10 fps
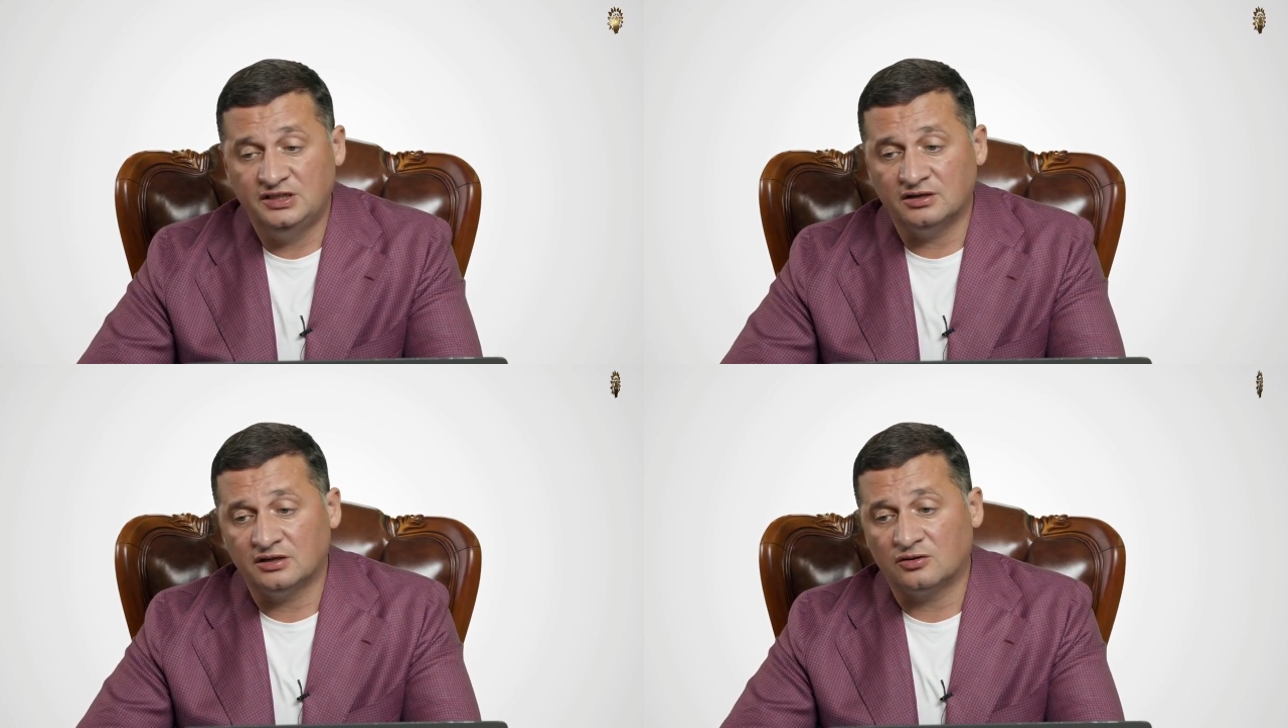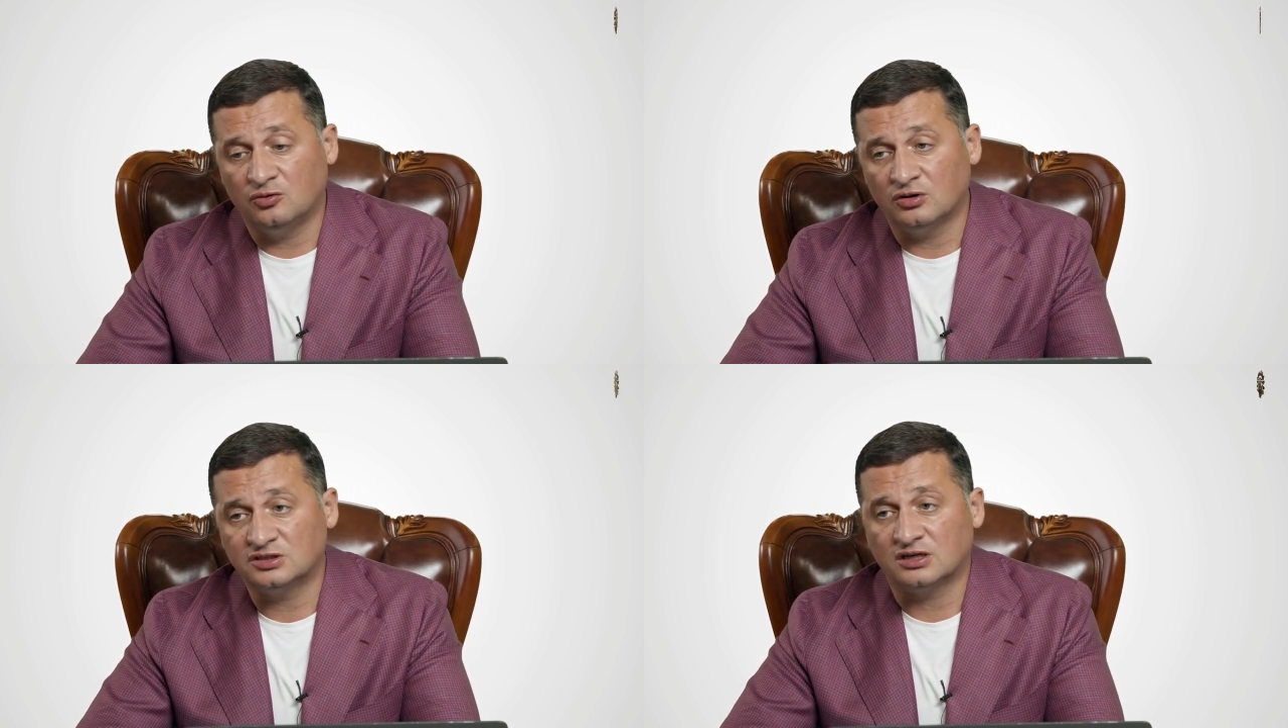те
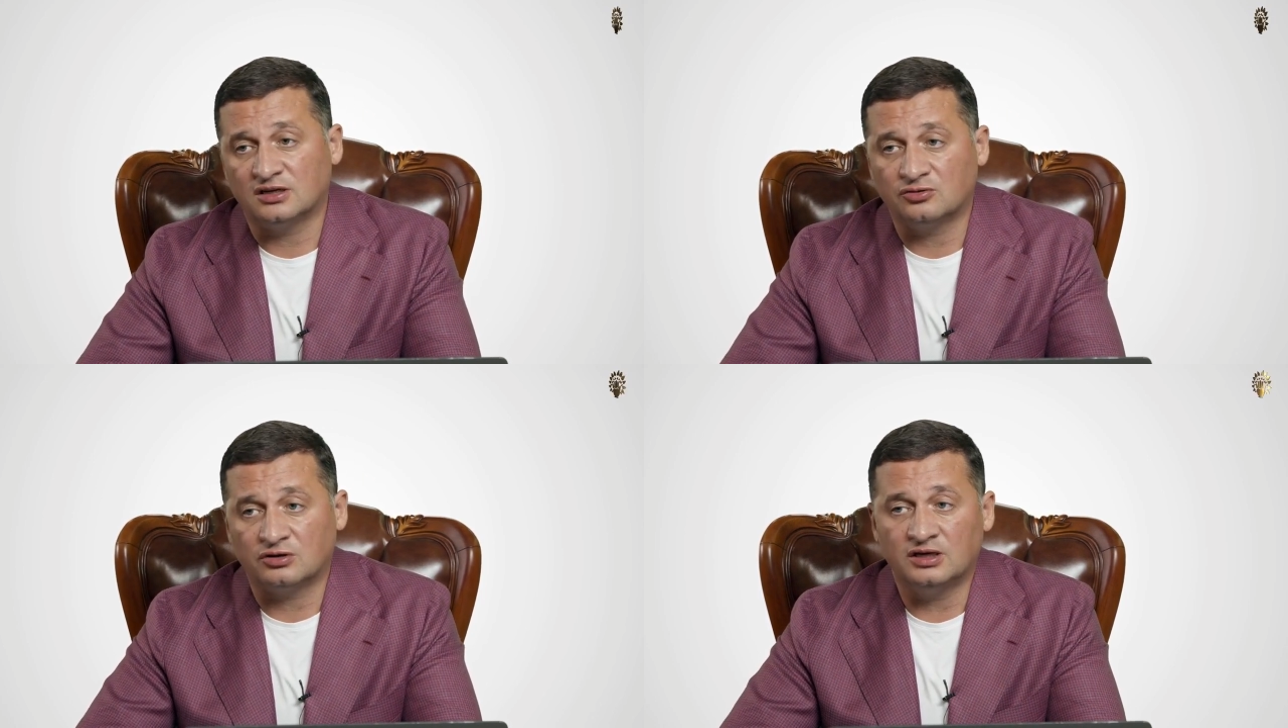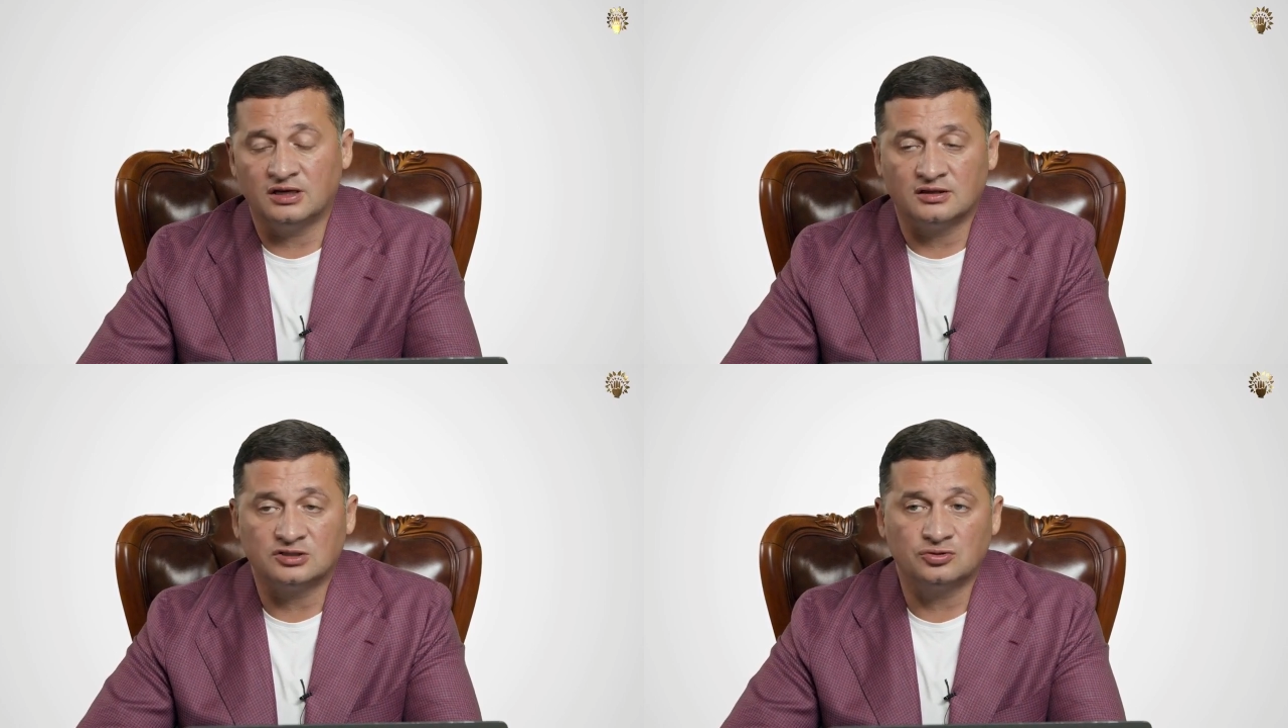кольца, которые
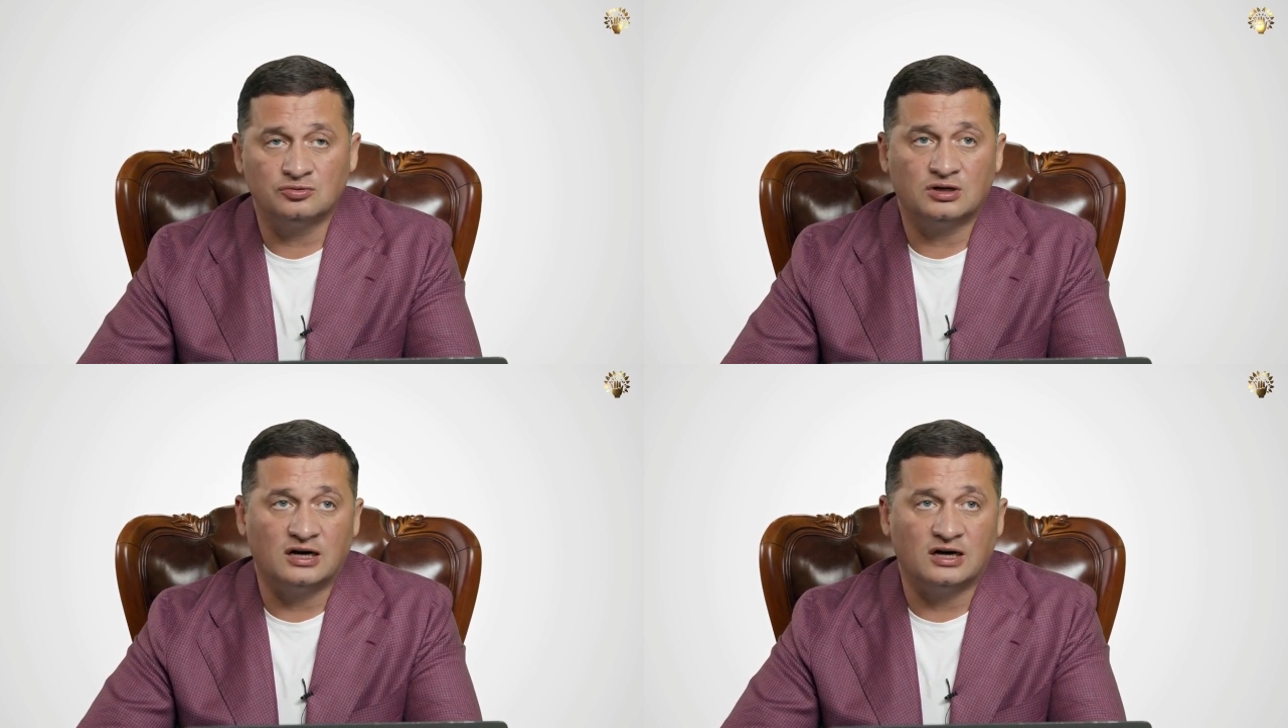я ношу,